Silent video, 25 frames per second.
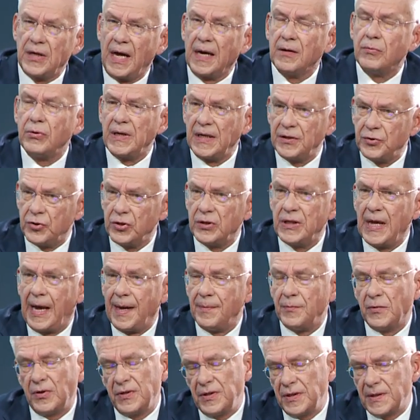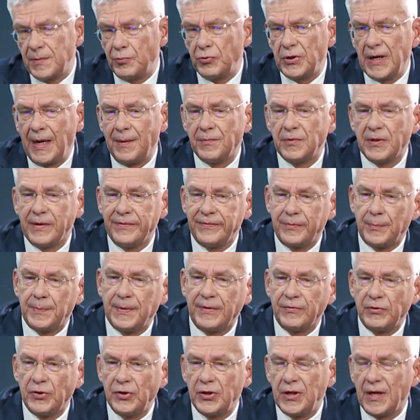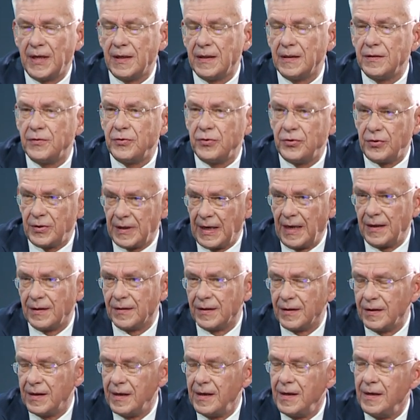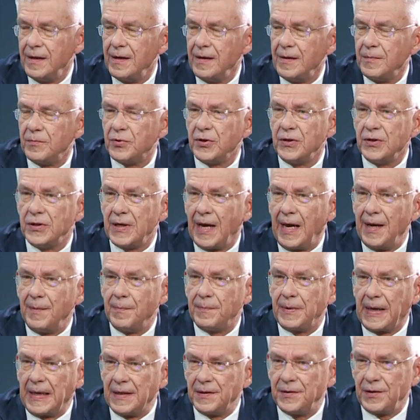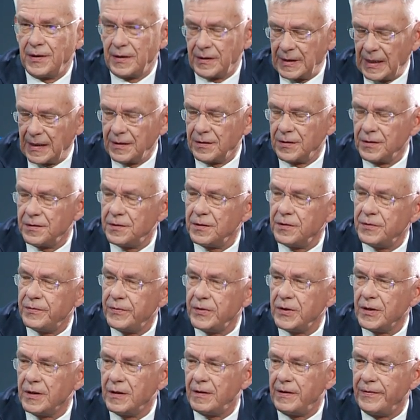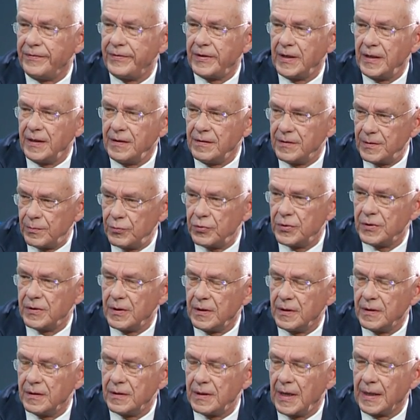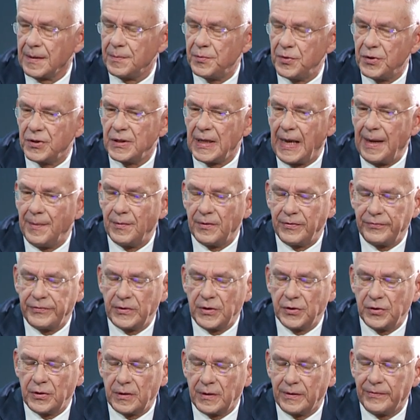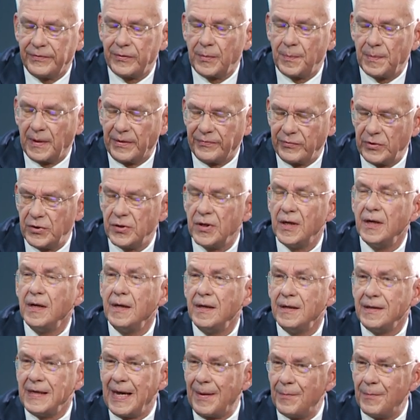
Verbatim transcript: ja to akurat czytałem, no nie słyszałem tej wypowiedzi, ale mhm. dziś rano Przejrzałem prasy tak dosyć wnikliwie i słyszę, e, tak, przeczytałem również tą wypowiedź. To się